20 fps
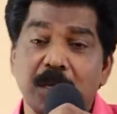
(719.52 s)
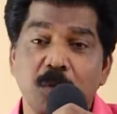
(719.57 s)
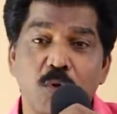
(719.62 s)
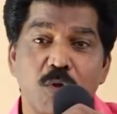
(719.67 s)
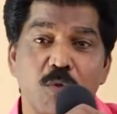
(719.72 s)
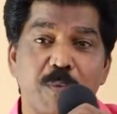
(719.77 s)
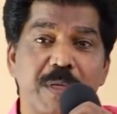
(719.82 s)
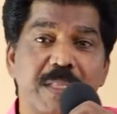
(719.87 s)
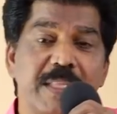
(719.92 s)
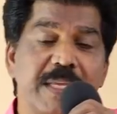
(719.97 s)
அந்த
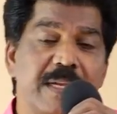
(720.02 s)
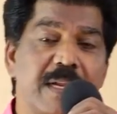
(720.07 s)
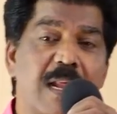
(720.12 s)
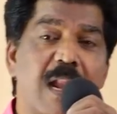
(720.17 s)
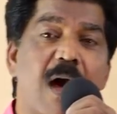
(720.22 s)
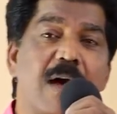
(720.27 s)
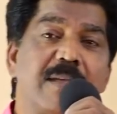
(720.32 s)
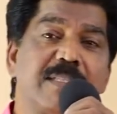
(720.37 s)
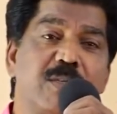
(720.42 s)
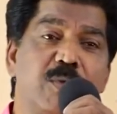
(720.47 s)
குடும்பத்தை
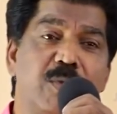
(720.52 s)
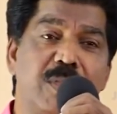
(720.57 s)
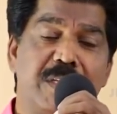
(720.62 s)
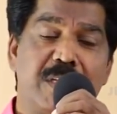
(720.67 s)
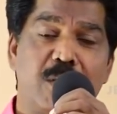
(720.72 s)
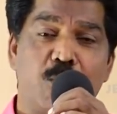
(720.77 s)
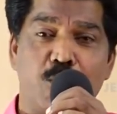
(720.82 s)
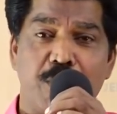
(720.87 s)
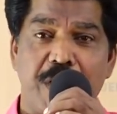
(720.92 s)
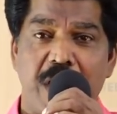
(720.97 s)
என்னால்
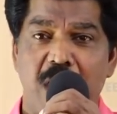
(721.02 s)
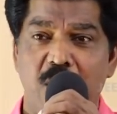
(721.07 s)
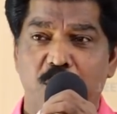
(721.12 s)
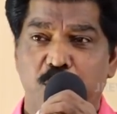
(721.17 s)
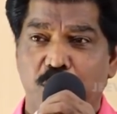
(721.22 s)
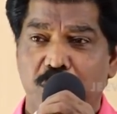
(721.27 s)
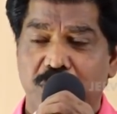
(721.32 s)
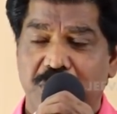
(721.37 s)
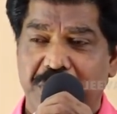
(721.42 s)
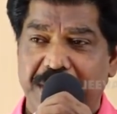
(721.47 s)
ஆசீர்வதிக்க முடியாமல்
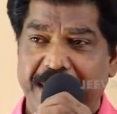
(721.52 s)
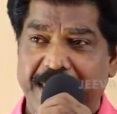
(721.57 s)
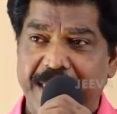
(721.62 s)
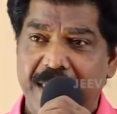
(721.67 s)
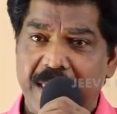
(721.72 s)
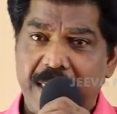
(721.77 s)
போச்சு